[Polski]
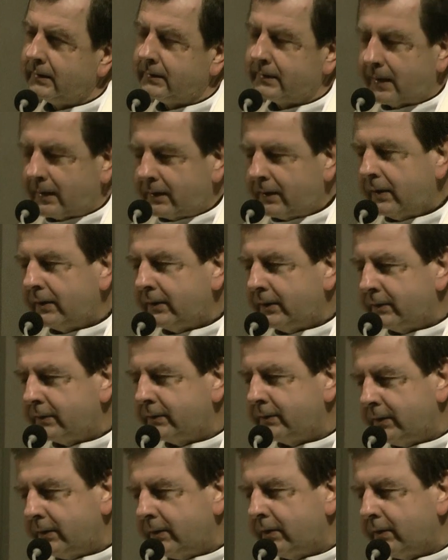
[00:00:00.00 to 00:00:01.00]
Takie
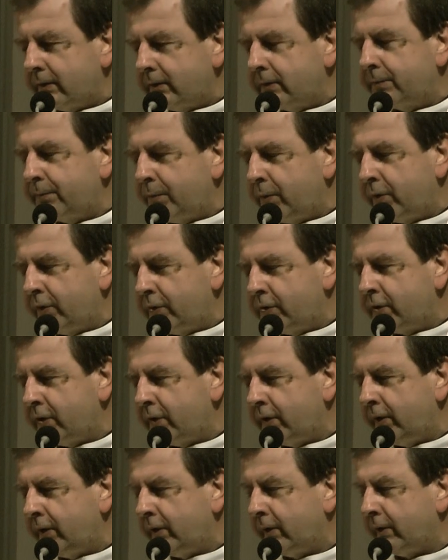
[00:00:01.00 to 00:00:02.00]
jest
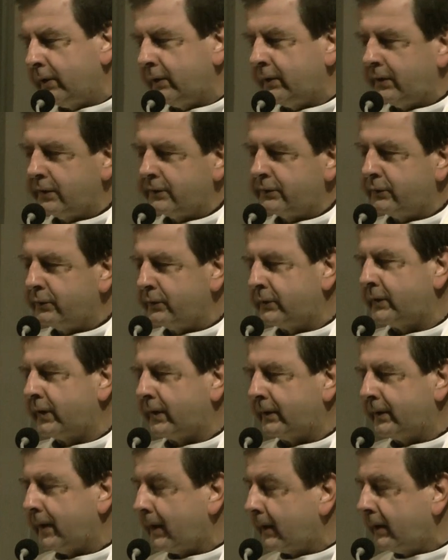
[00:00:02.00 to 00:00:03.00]
spojrzenie
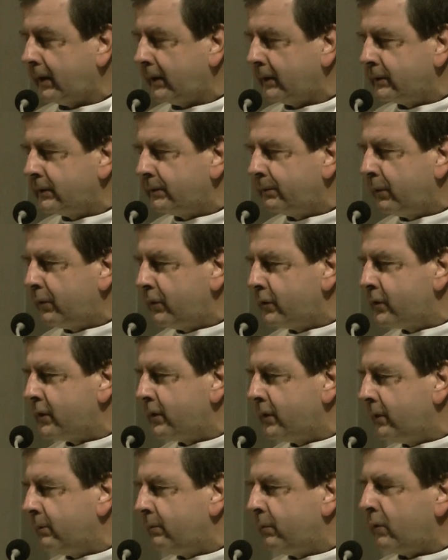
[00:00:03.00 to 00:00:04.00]
Jezusa, takie jest
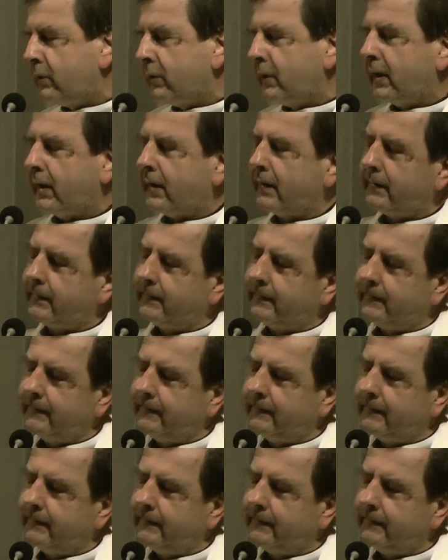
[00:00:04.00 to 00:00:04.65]
spojrzenie Boga.